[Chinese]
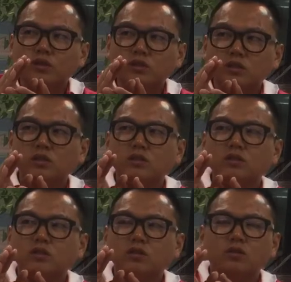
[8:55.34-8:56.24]
资金，
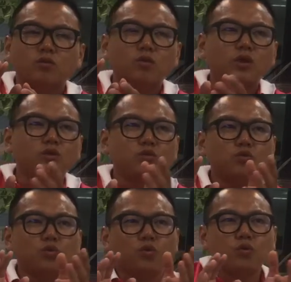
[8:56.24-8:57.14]
我可以去
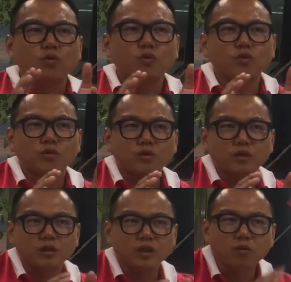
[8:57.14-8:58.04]
做
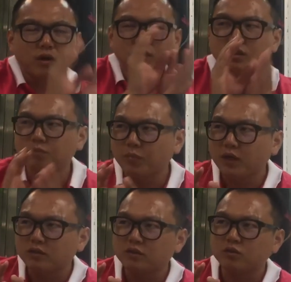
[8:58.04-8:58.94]
另外一些
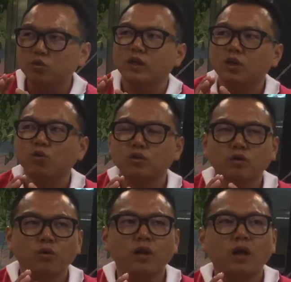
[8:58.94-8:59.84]
配置，赚更多
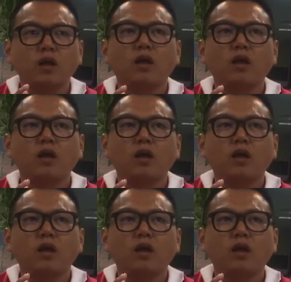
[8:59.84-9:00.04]
钱回来。